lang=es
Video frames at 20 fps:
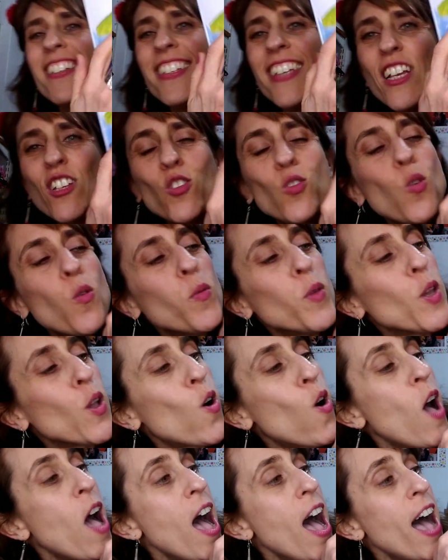se
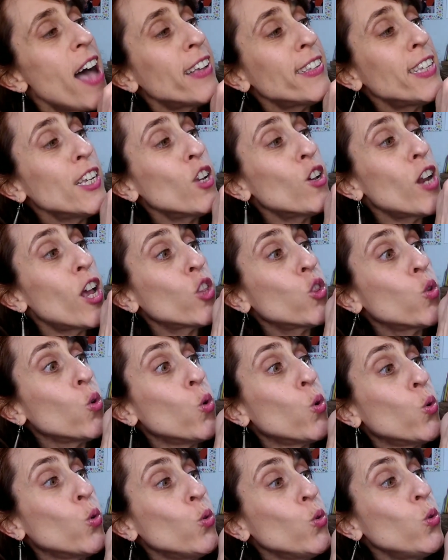subió. Así que era
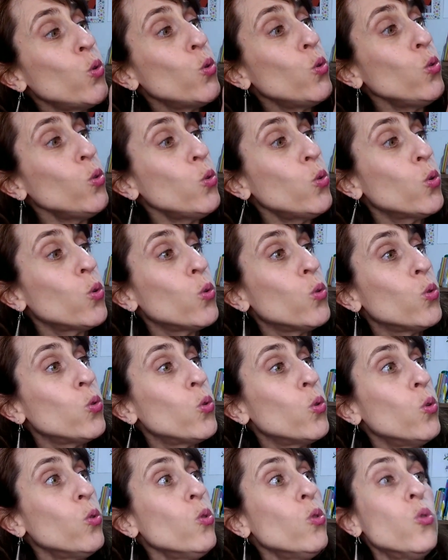turuntun,
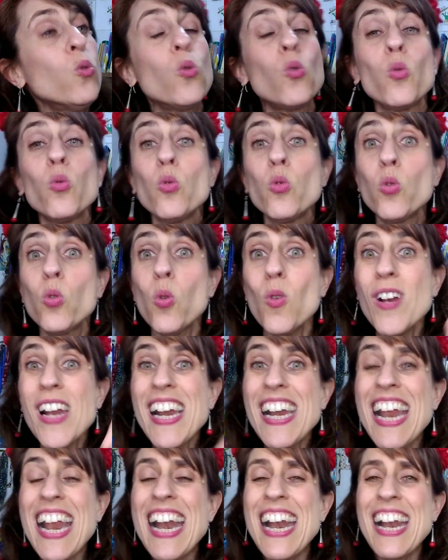turuntun, turuntun
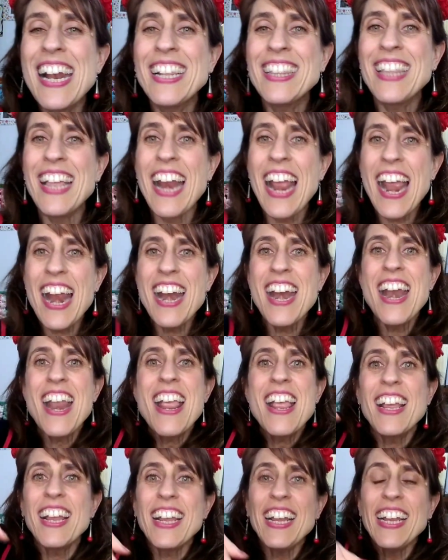en el tren
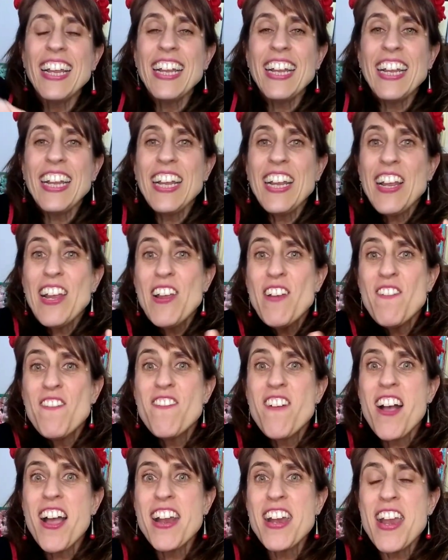
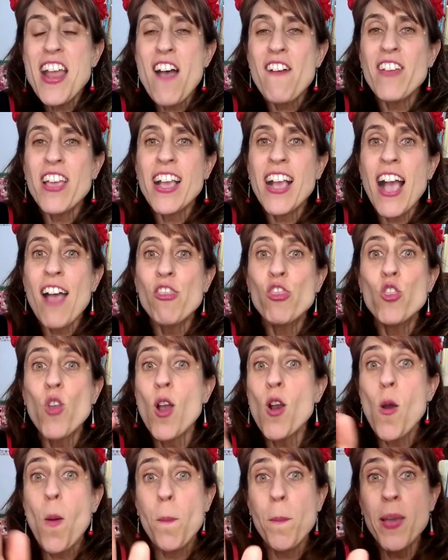Iba
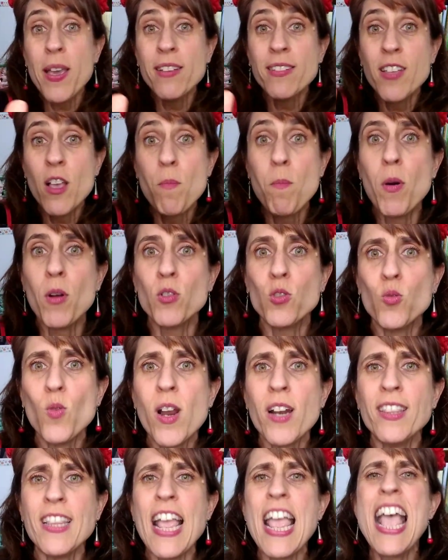navegando. Los peces, por
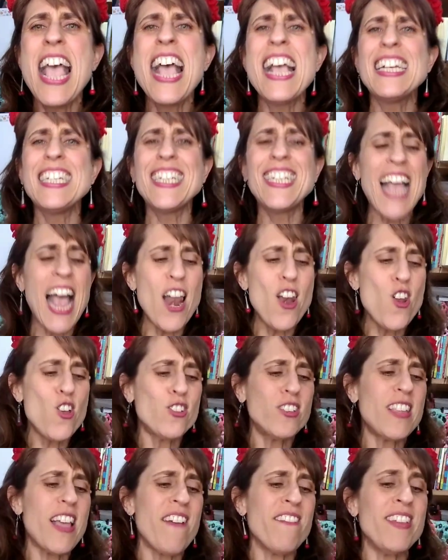suerte, ya
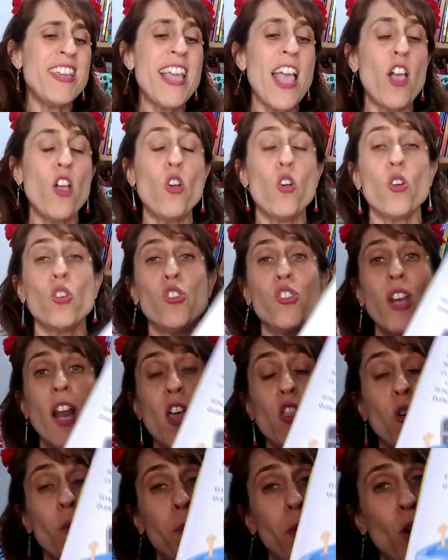los había
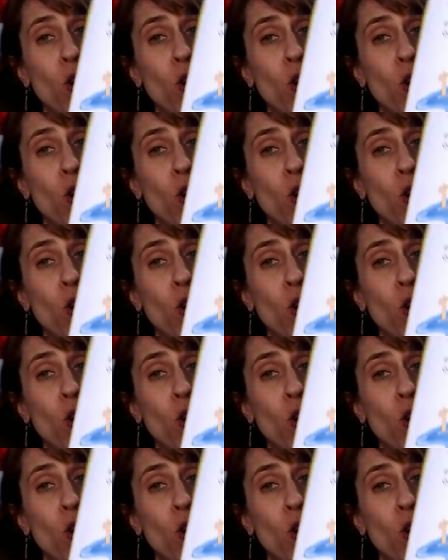encontrado,